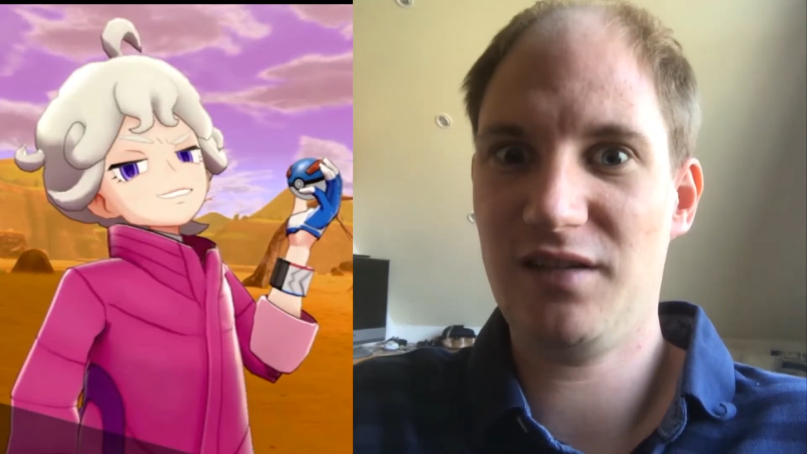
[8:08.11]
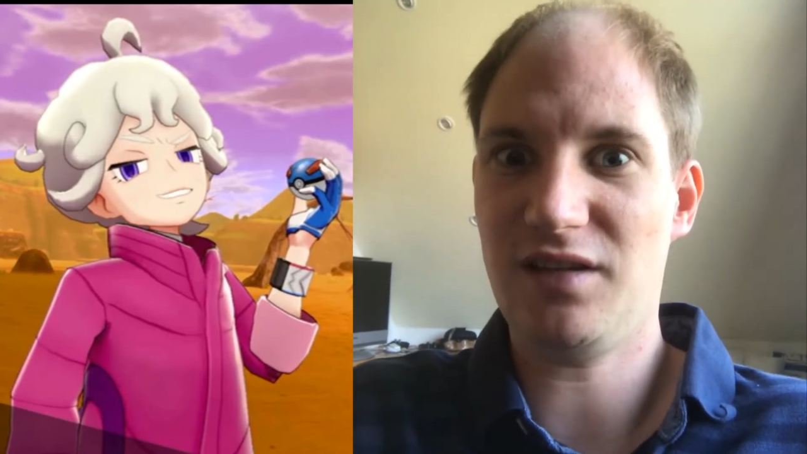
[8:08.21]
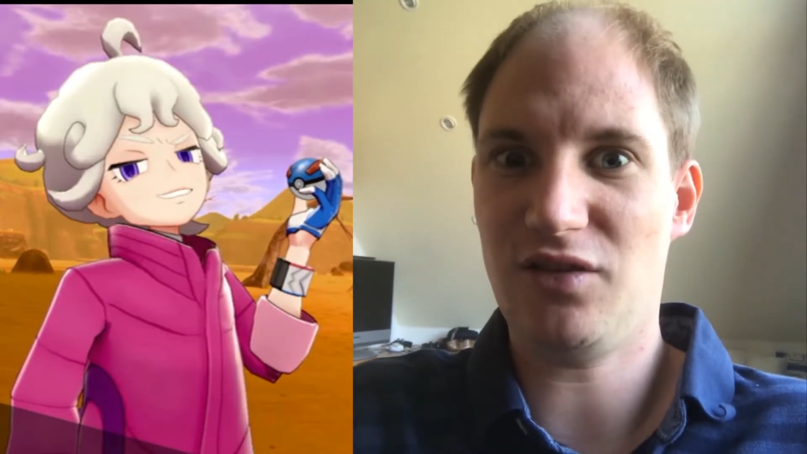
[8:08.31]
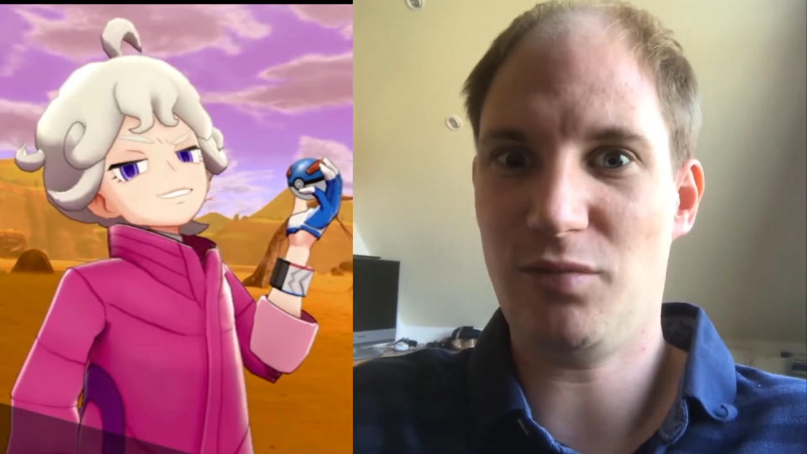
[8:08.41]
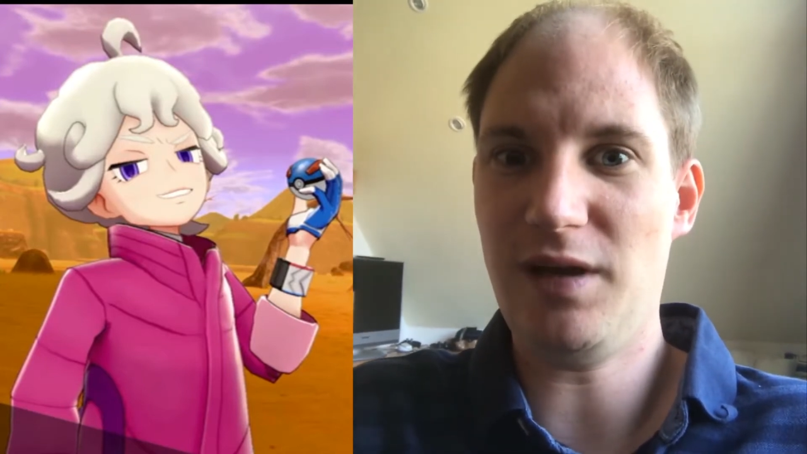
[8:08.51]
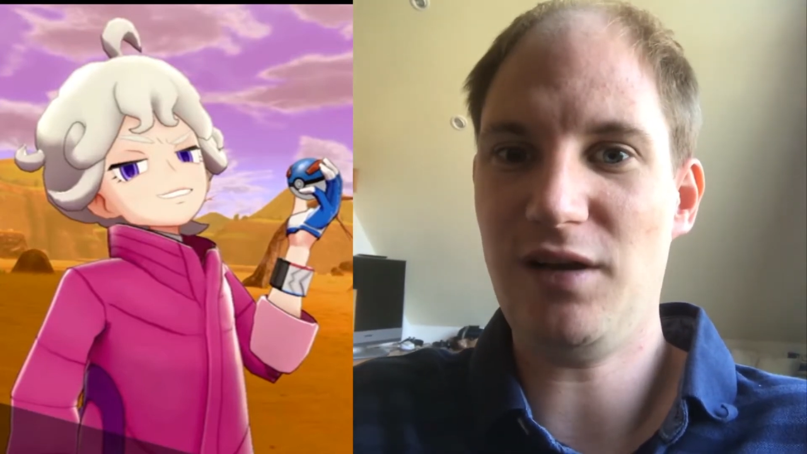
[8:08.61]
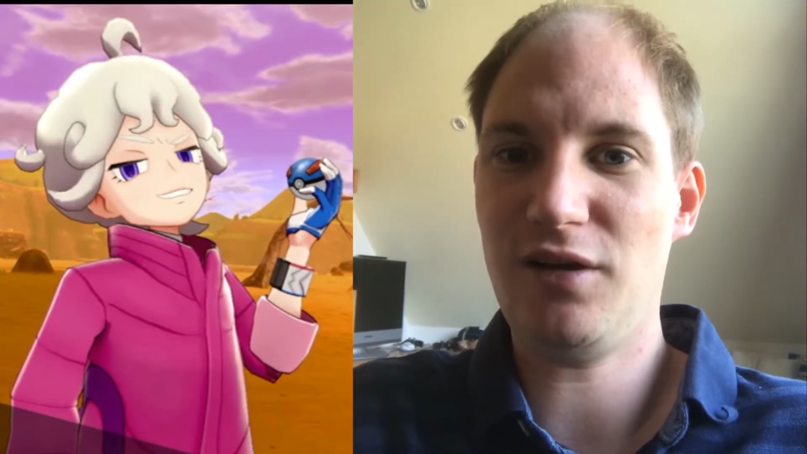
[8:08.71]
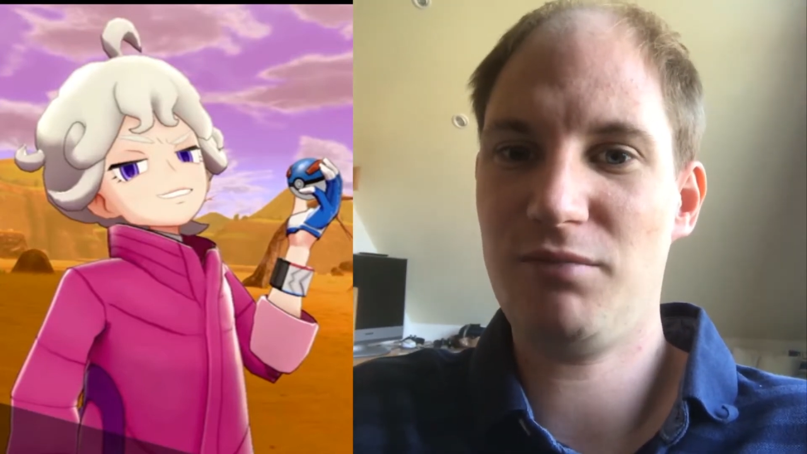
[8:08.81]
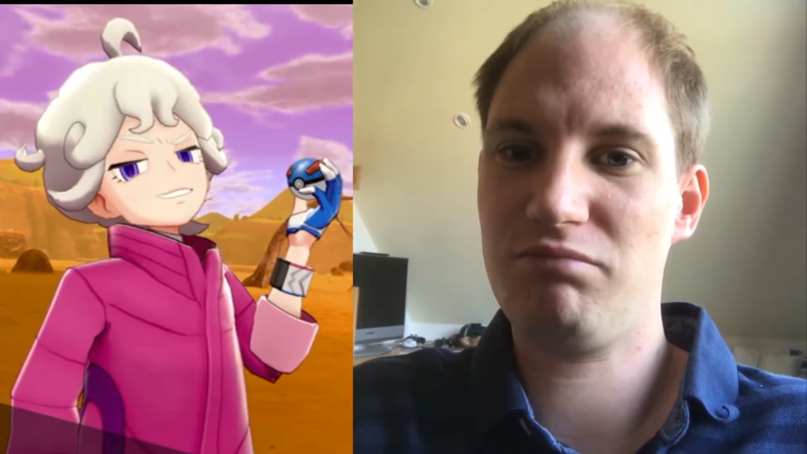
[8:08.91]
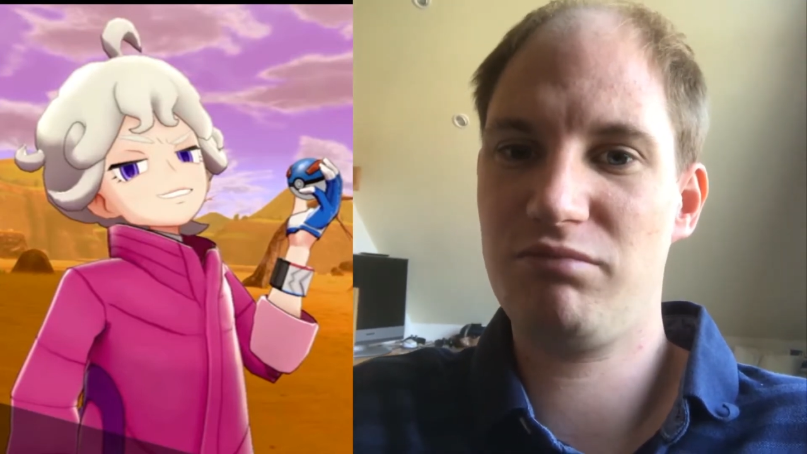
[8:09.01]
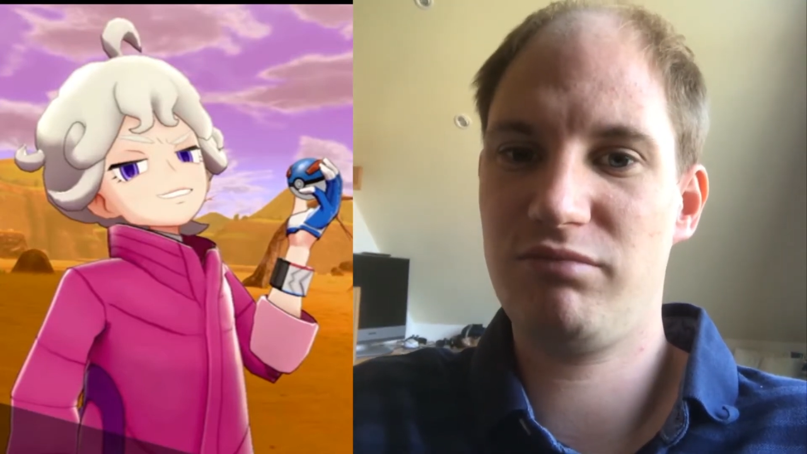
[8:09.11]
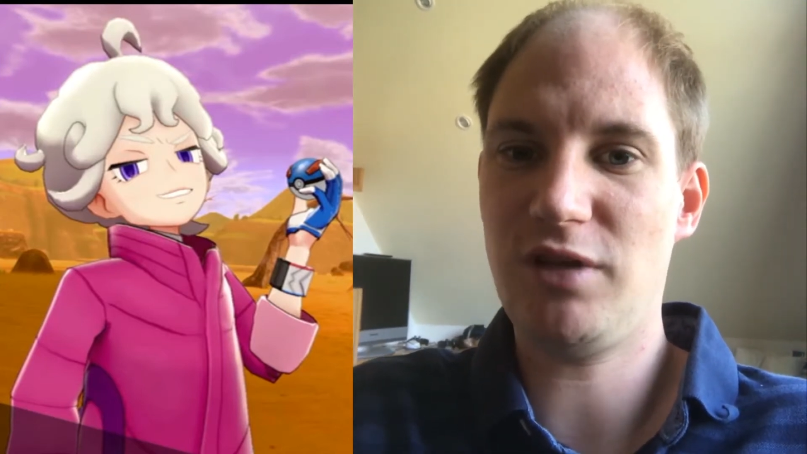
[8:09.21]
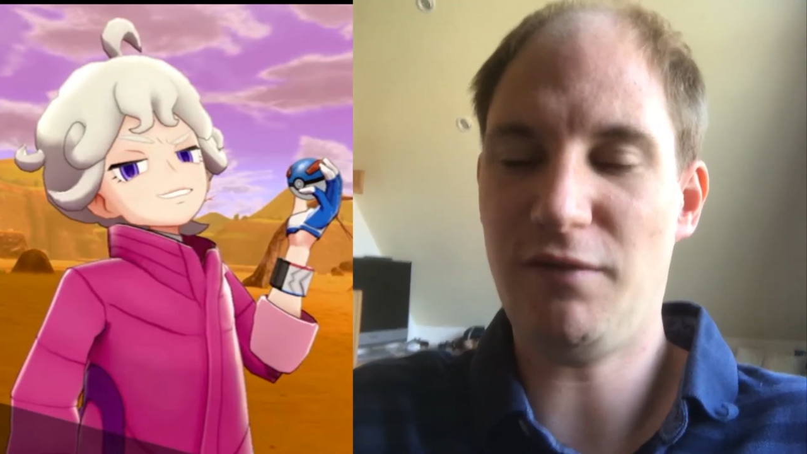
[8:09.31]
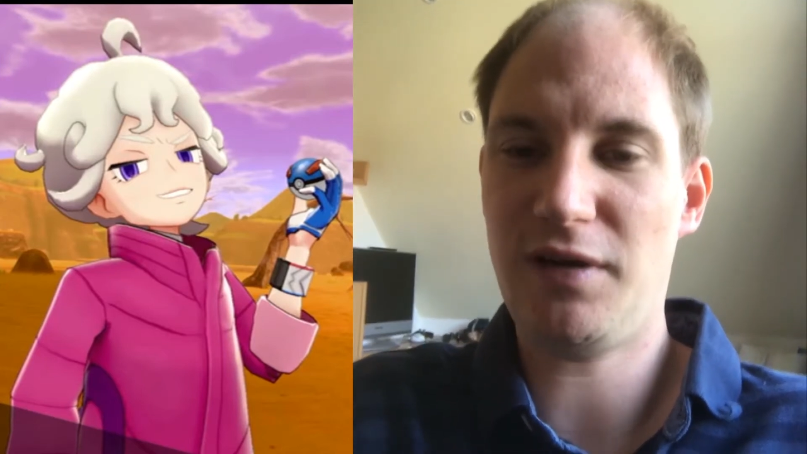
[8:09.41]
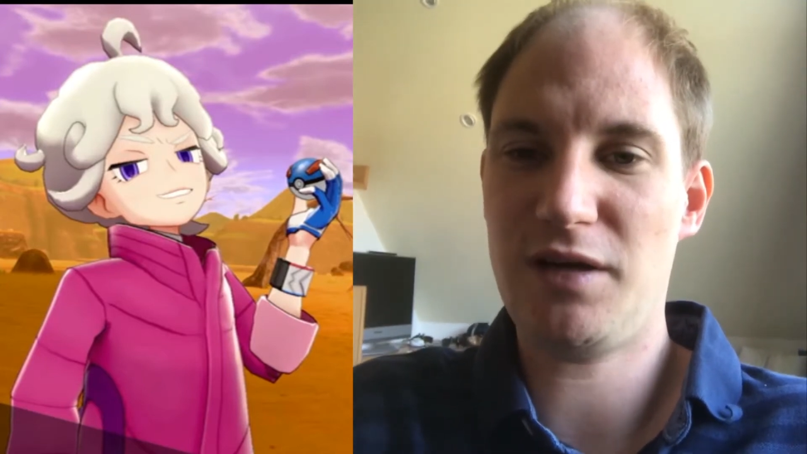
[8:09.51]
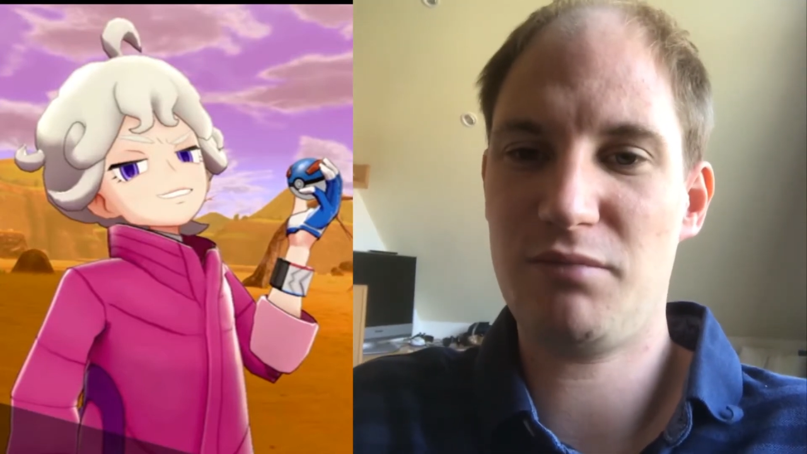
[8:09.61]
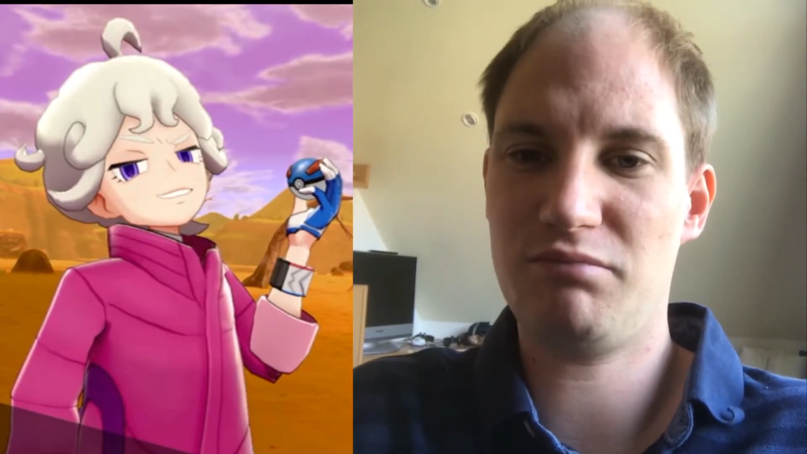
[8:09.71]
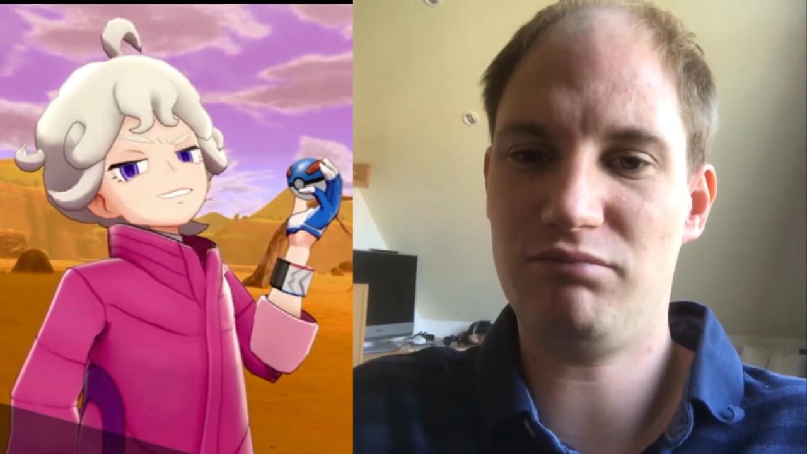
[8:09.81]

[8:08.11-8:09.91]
der Trailer, der war